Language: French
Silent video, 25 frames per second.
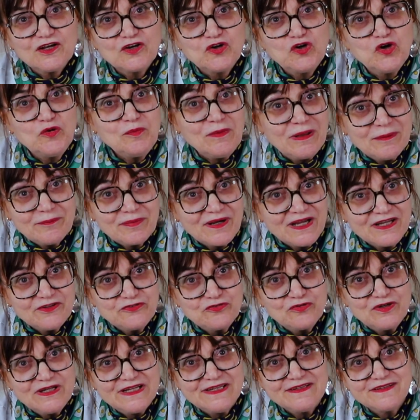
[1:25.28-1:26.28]
Comme un brin
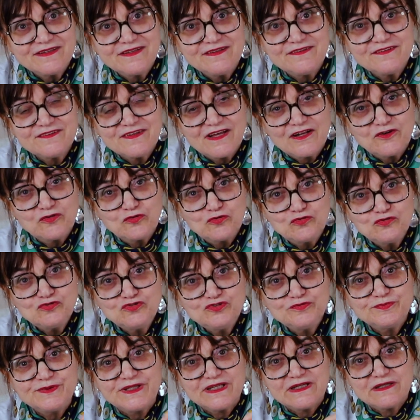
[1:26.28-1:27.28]
de laine qui
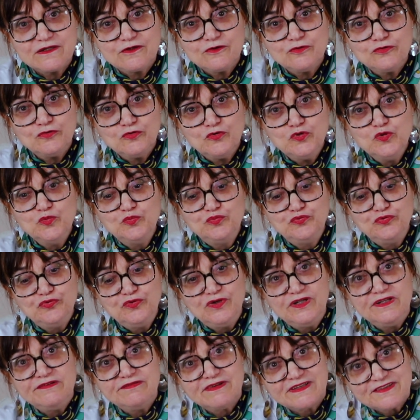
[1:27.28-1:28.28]
s'allonge, bien le
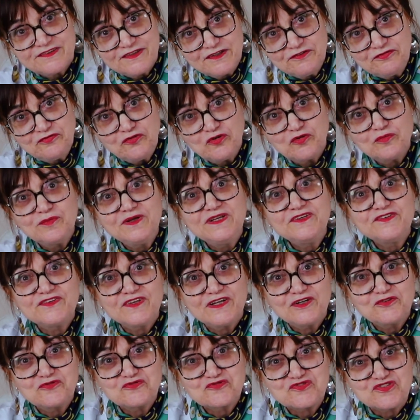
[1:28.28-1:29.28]
puits va se déformer et
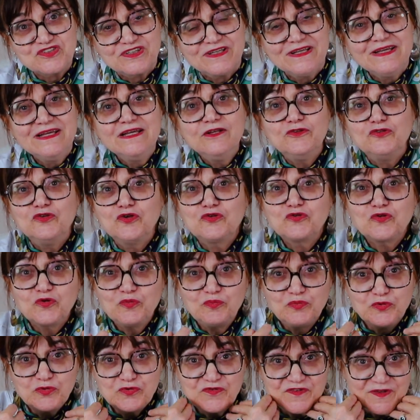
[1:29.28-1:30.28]
s'allonger. Notre
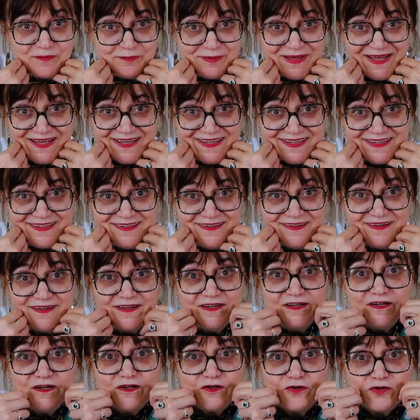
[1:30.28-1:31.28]
peau, c'est pareil.
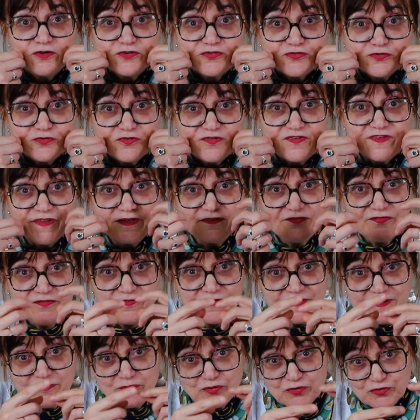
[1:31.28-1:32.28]
Lorsque ces
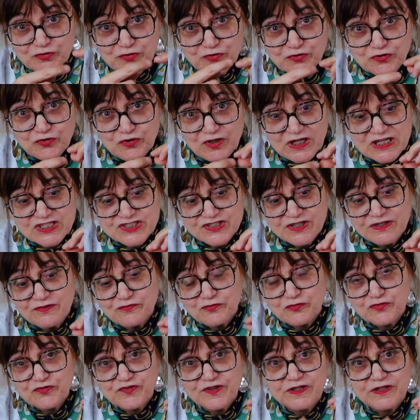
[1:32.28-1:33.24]
fibres de collagène vont